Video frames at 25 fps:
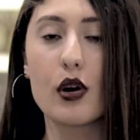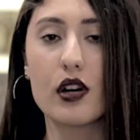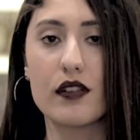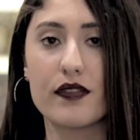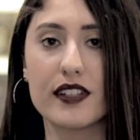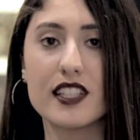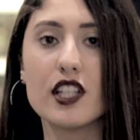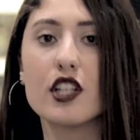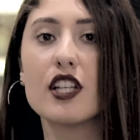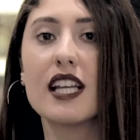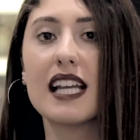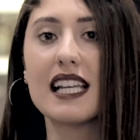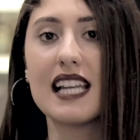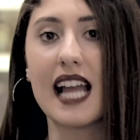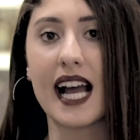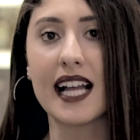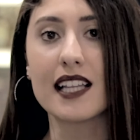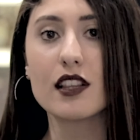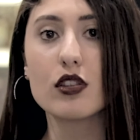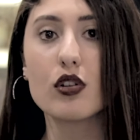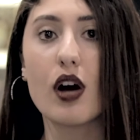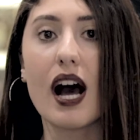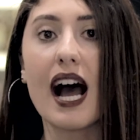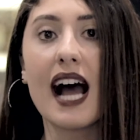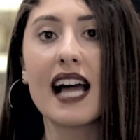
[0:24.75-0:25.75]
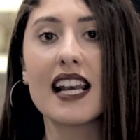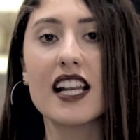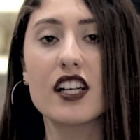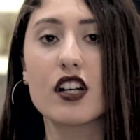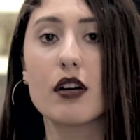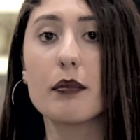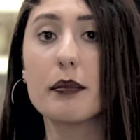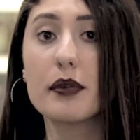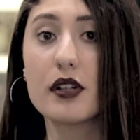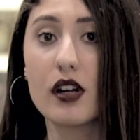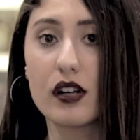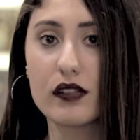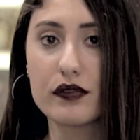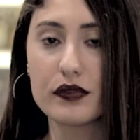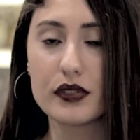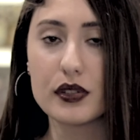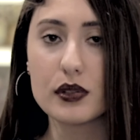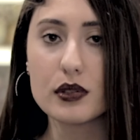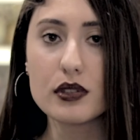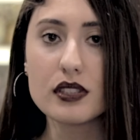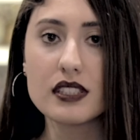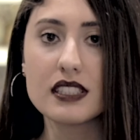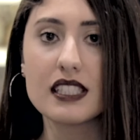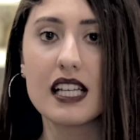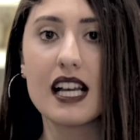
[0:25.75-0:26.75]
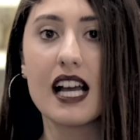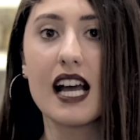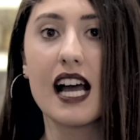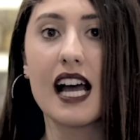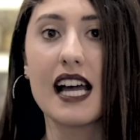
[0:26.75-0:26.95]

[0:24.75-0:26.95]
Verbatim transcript: والفيديو يلي عنده اعلى نمبر اوف فيوز